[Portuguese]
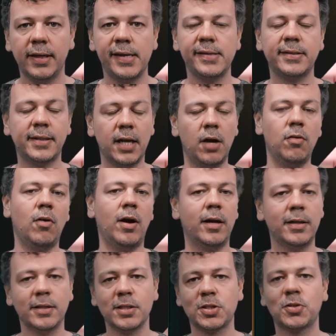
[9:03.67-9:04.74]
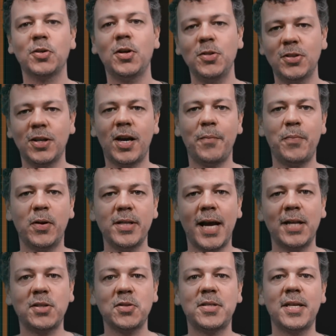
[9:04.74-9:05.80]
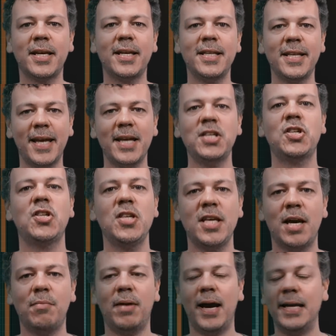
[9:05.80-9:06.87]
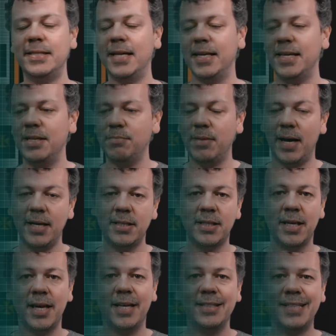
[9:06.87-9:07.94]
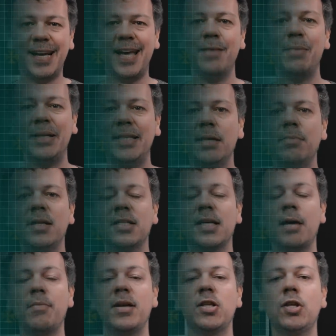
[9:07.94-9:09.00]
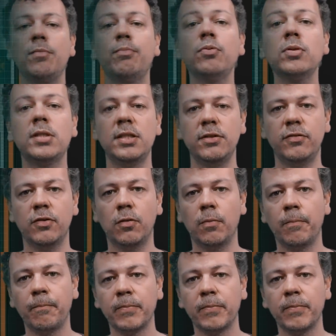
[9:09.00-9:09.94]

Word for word: Então, ó, sonho de campeonato, eu sei que ninguém tinha mais aí, mas já é matematicamente impossível.